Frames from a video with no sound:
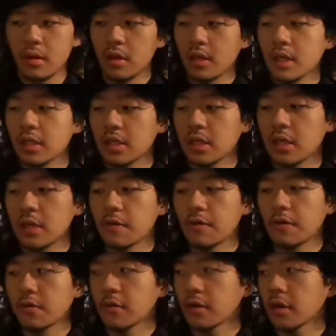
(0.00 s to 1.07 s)
este
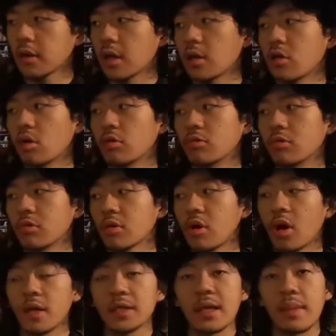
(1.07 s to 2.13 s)
livro ganhou o
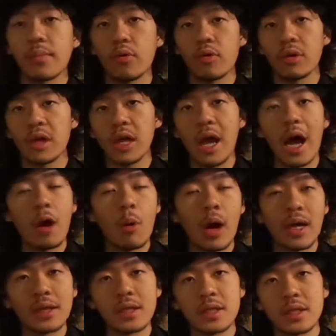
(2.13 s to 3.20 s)
Costa Book
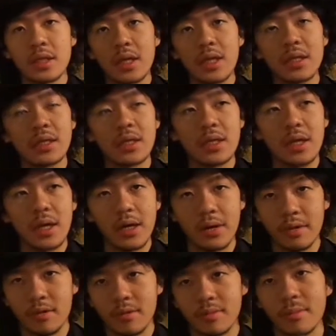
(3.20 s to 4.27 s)
Awards deste
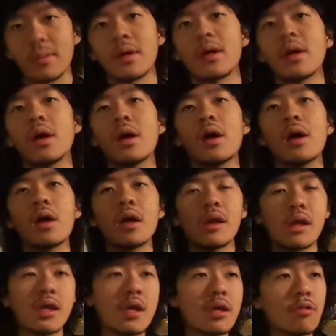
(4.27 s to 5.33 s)
ano.
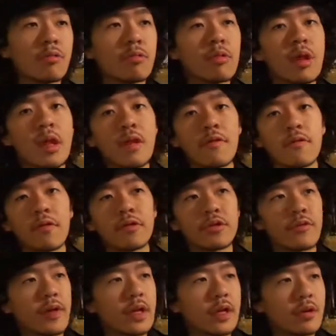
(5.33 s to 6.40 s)
E um livro
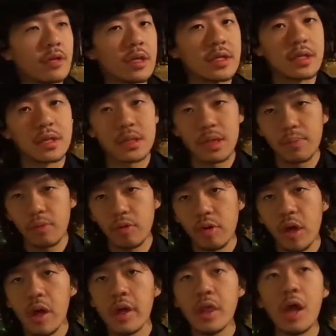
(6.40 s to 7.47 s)
juvenil desse tipo
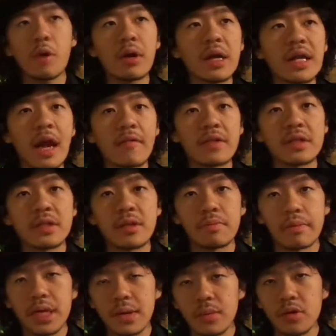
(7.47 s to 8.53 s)
não ganhava este
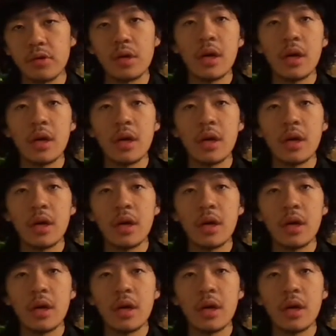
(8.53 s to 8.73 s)
prêmio